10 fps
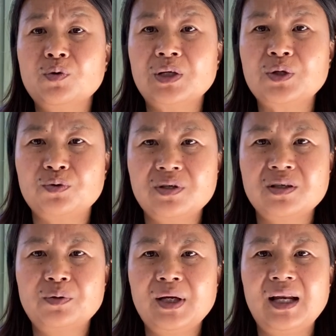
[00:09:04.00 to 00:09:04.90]
共产主义
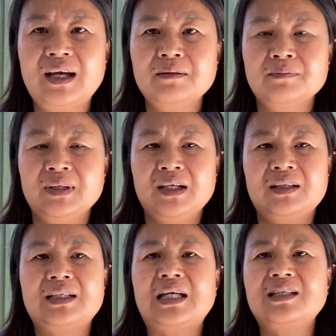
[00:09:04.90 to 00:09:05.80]
社会啦，
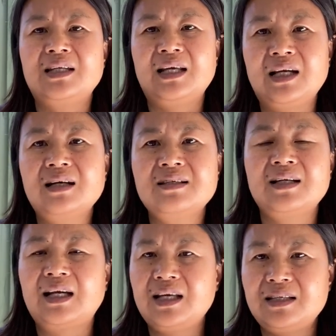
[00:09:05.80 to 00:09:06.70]
大家一起联合起
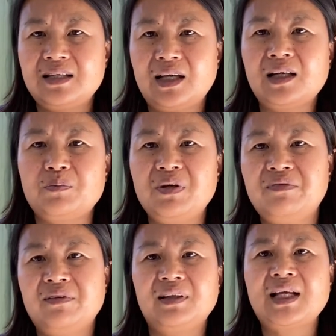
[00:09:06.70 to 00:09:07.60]
来，一起养点蜜
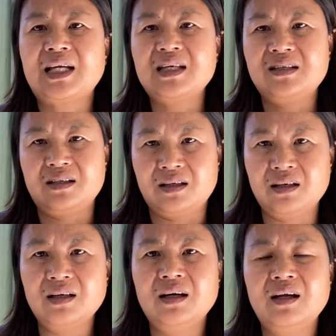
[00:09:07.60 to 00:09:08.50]
蜂，大家一起
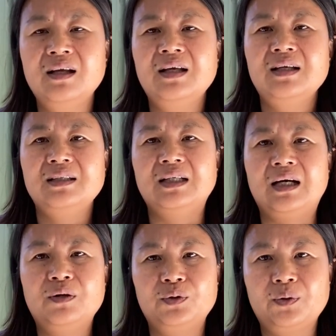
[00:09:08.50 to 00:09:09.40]
喝。然
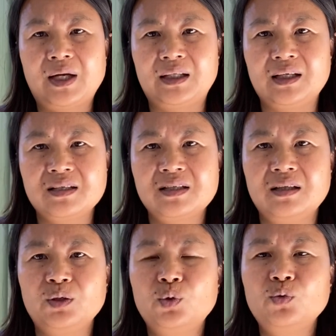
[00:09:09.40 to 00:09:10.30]
后的话呢，是
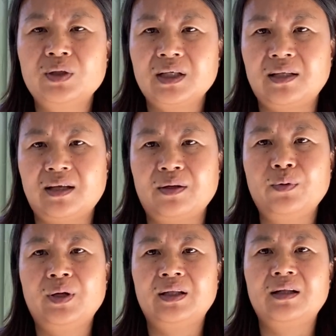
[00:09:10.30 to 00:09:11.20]
能度过这个难
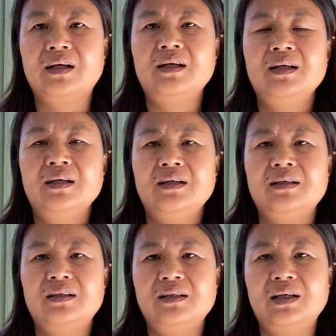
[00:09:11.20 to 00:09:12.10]
关的，
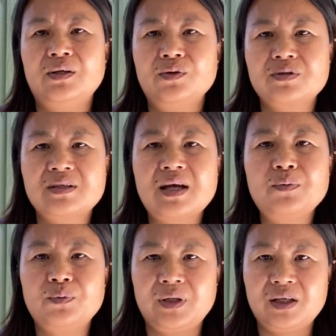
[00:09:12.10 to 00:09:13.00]
呃，然后三
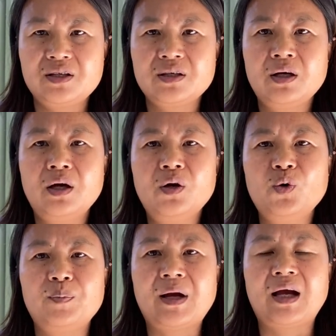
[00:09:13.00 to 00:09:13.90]
五年之
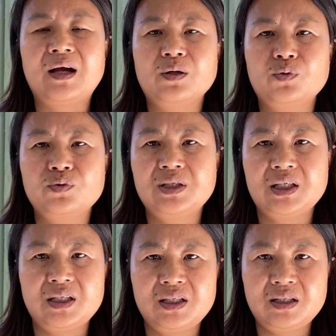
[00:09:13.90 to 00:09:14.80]
后吧，估
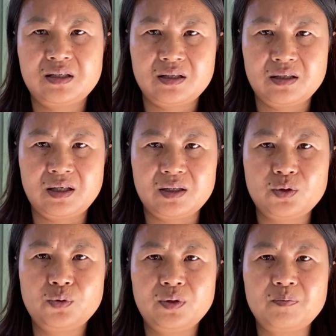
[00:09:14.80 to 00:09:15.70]
计日子也
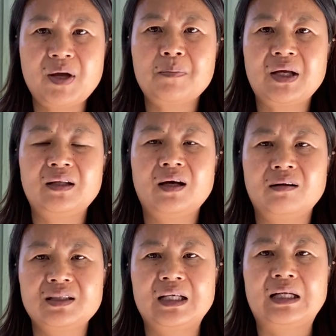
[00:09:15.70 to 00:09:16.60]
就会慢慢的
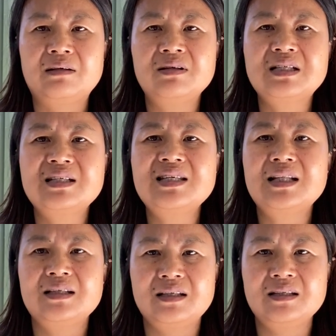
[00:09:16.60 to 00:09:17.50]
好起来了。因为世界
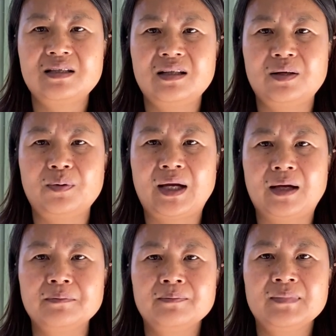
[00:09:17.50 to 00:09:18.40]
的经济的话，